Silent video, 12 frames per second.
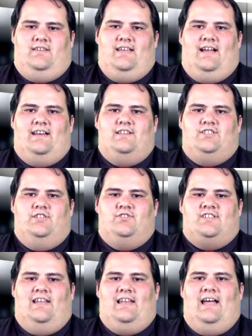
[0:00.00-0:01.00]
que a garantia do
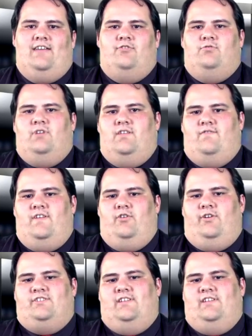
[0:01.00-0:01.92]
salário nunca é inferior ao